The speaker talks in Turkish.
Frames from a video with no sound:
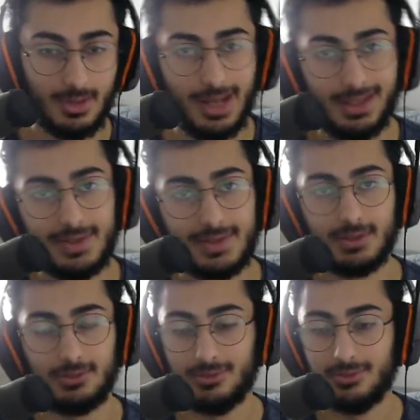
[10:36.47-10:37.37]
Her neyse.
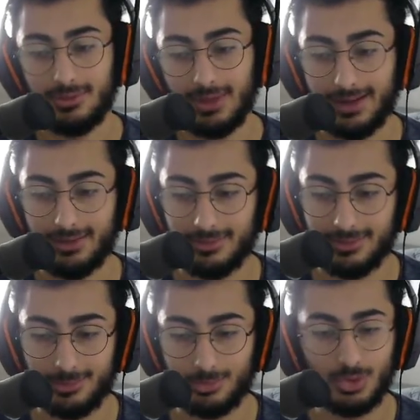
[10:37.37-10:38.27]
Yani
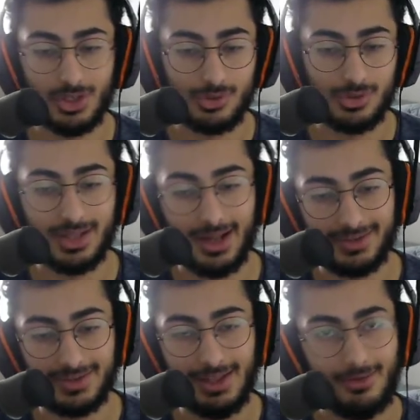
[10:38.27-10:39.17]
bundan sonra da
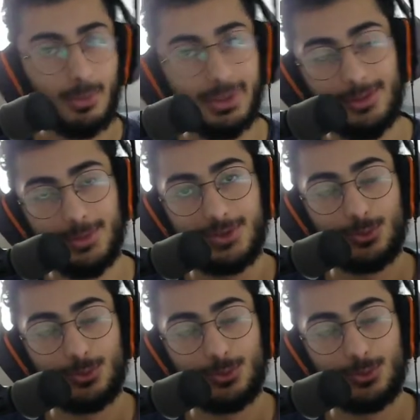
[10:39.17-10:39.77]
artık devam edemeyiz.